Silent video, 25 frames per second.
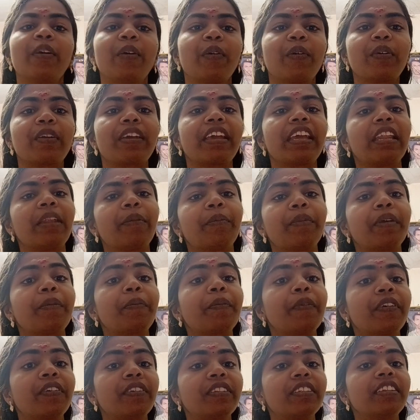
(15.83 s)
ஓகே நம்ம
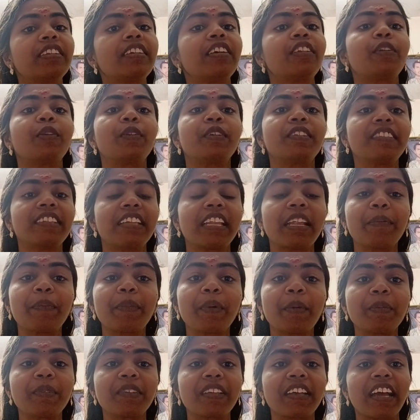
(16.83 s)
இப்போ வந்து அதோடய
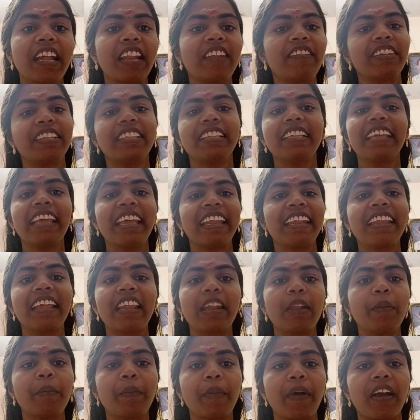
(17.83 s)
சிறப்பம்சங்கள் வந்து
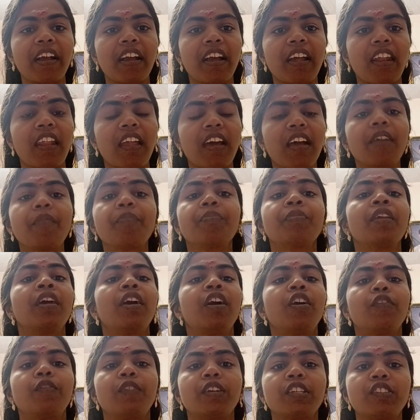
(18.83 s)
என்னென்னு பார்க்கலாம்
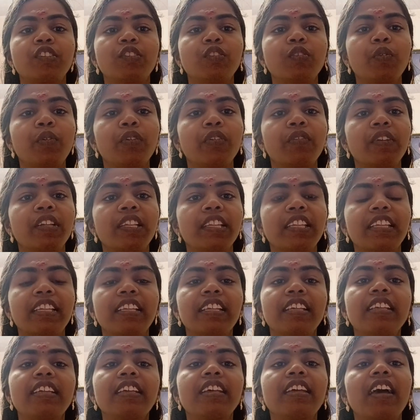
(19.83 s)
ஃபஸ்ட்டு ஒன்
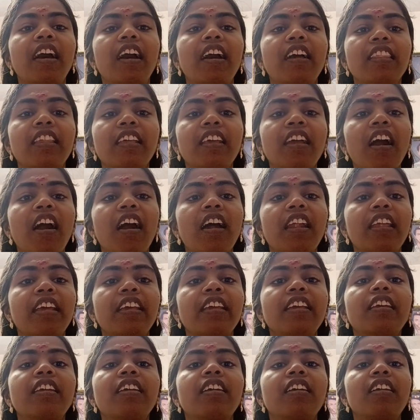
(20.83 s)
வந்து அதிகாலை
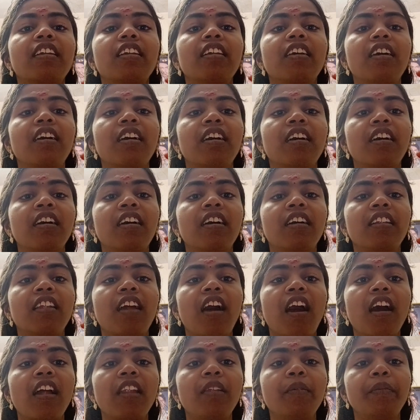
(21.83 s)

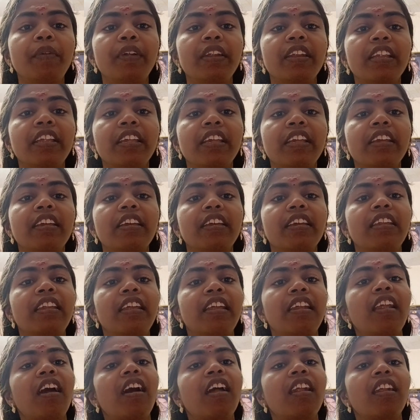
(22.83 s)
நாலு மணி
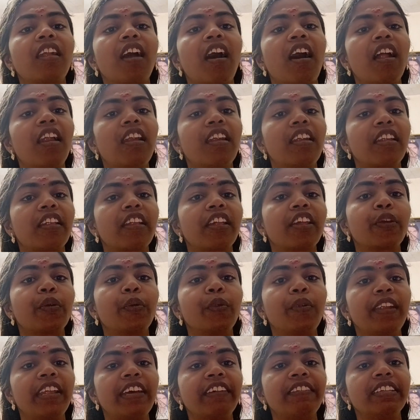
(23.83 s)
இல்லைன்னா
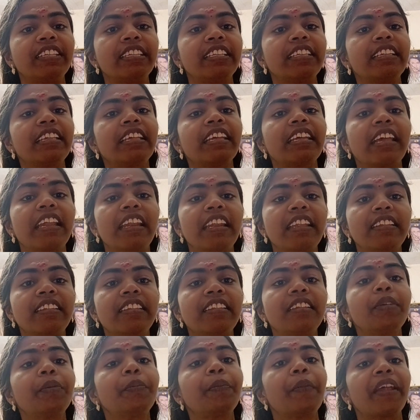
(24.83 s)
நாலரைக்குள்ளே வந்து
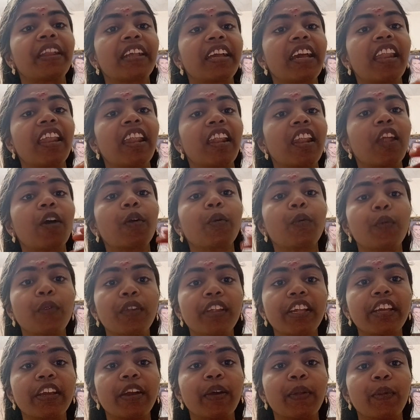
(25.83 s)
எழுந்து பெண்கள் எல்லாம்
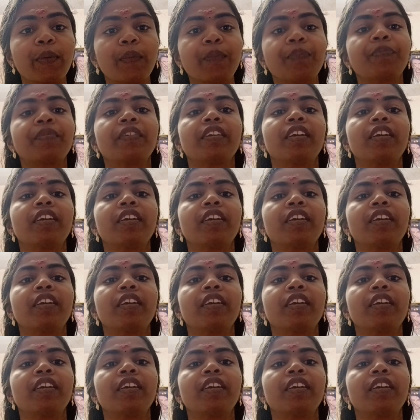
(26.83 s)
குளிக்கணும்